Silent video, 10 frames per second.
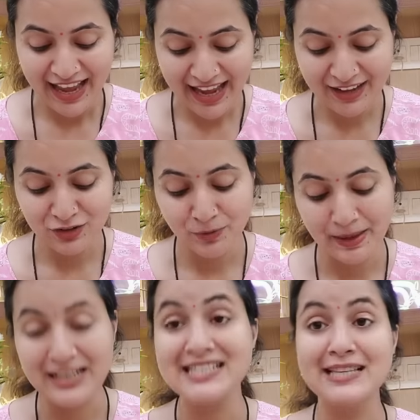एक जो
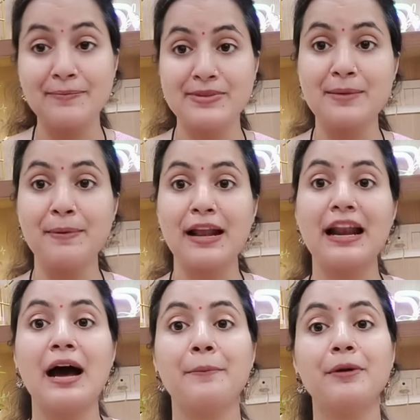मैंने सबसे
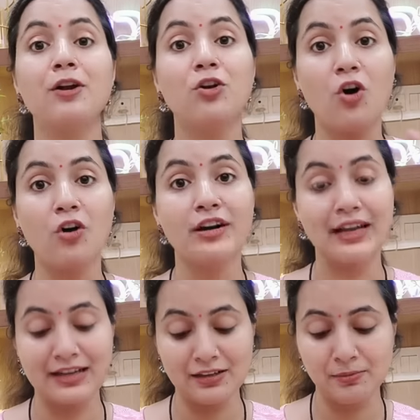पहला अपना लॉन्ग
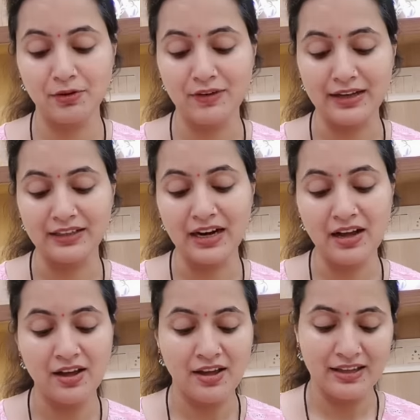नेकलेस मंगवाया था ना
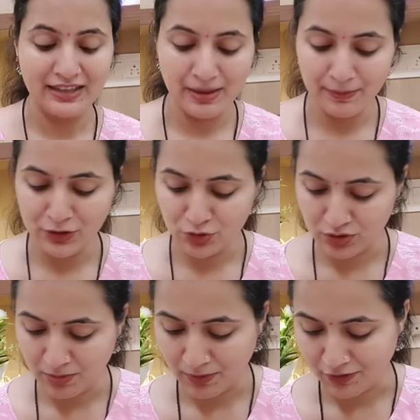ये मीशो
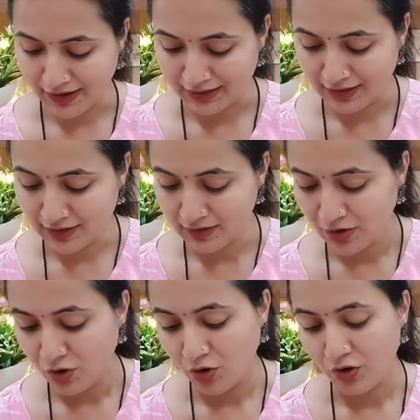से मंगवाया था
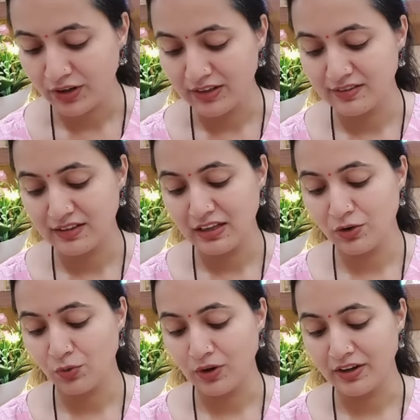और इसकी
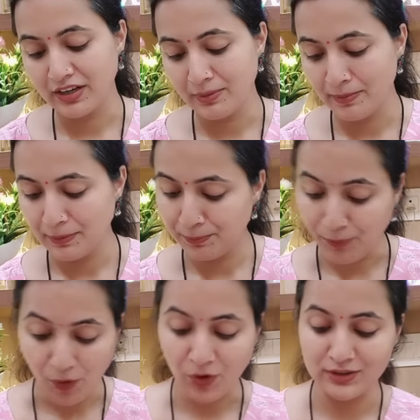क्वालिटी में
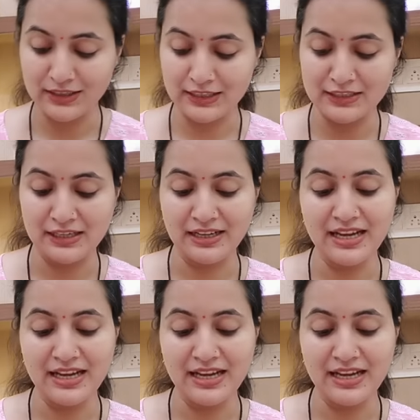बहुत ज़्यादा अच्छी लगी